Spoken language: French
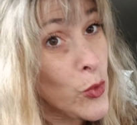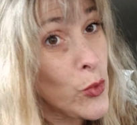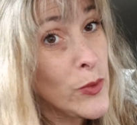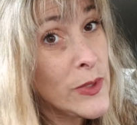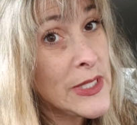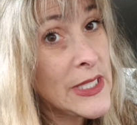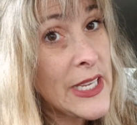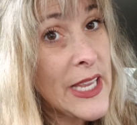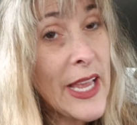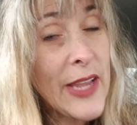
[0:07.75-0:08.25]

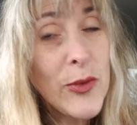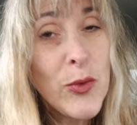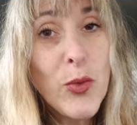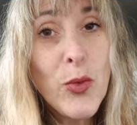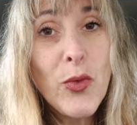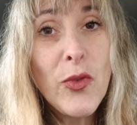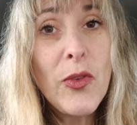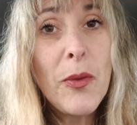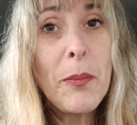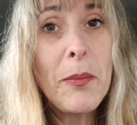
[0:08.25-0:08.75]
tous et à
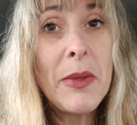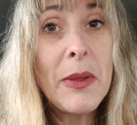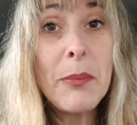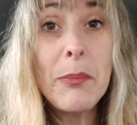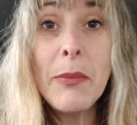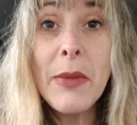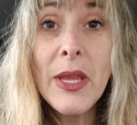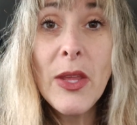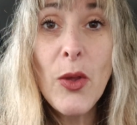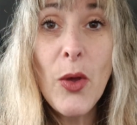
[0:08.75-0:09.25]
toutes mes
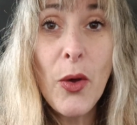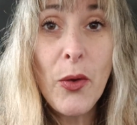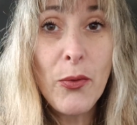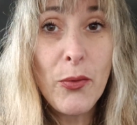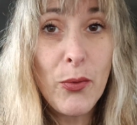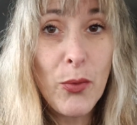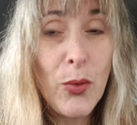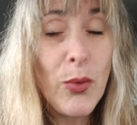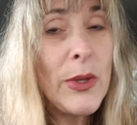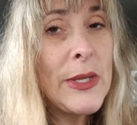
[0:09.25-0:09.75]
meilleurs
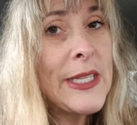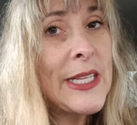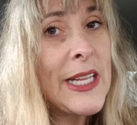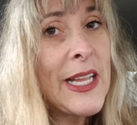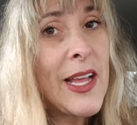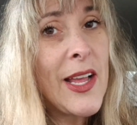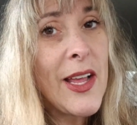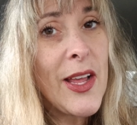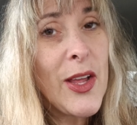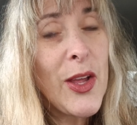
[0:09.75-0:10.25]
voeux
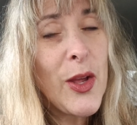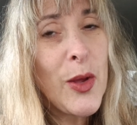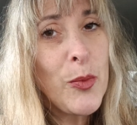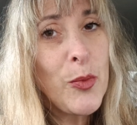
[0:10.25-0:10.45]
euh,